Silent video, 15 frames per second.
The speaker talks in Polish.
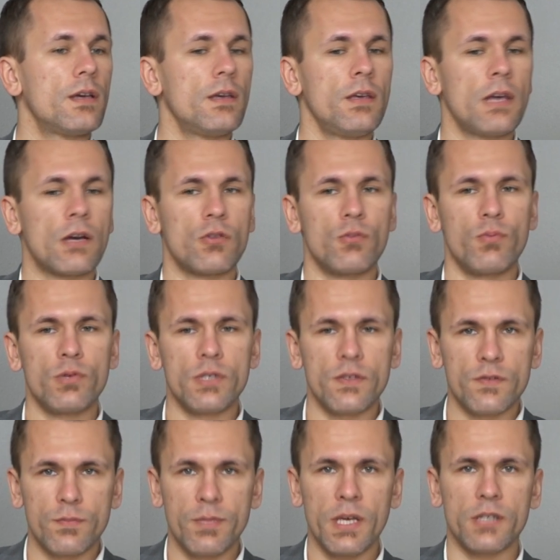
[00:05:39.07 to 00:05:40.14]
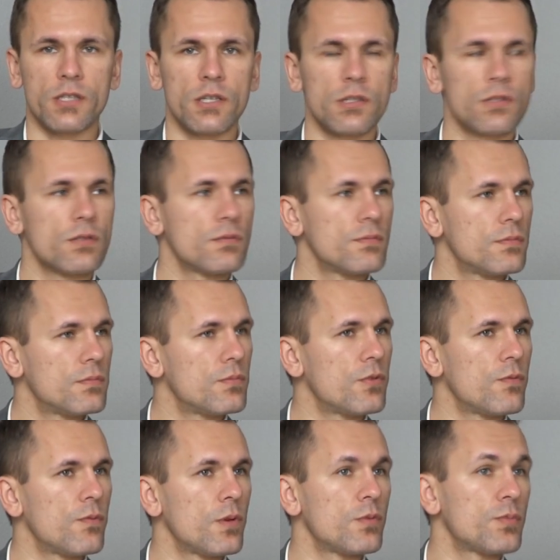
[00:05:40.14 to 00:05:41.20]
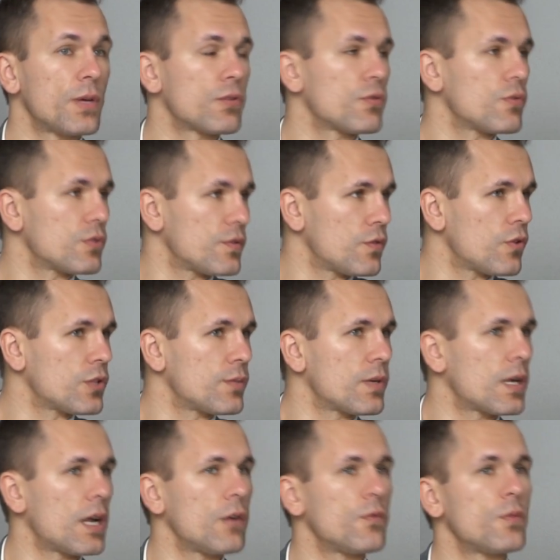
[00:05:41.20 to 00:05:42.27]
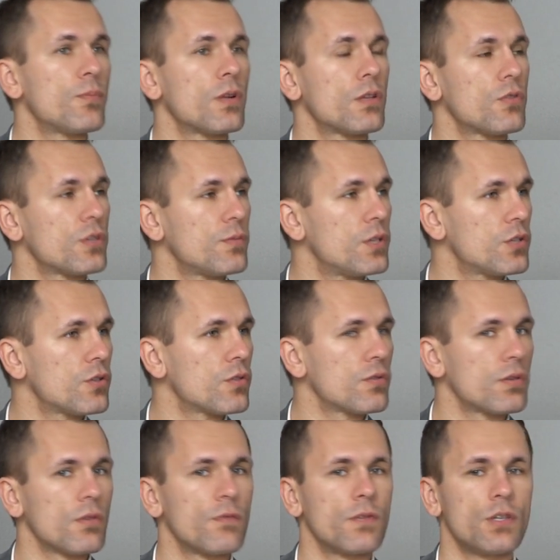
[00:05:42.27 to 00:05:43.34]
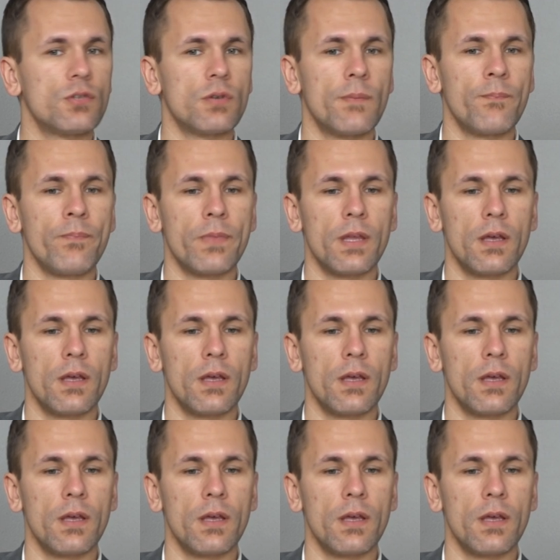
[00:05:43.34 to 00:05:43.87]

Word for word: i jak to później zbierzesz, bo w moim przypadku to już jest 8 krajów i ponad 80, które odwiedziłem,